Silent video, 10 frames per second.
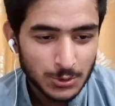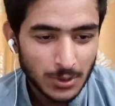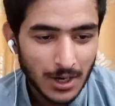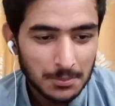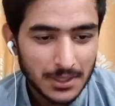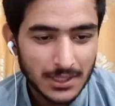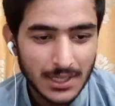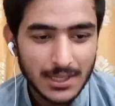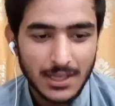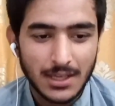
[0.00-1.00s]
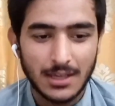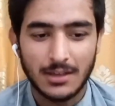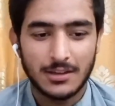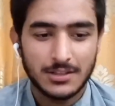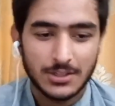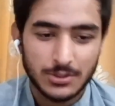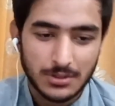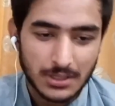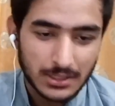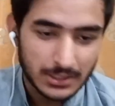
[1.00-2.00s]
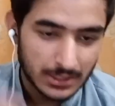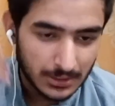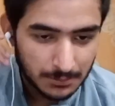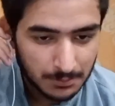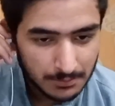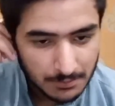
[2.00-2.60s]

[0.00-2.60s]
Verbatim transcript: जो आपने देखी आ,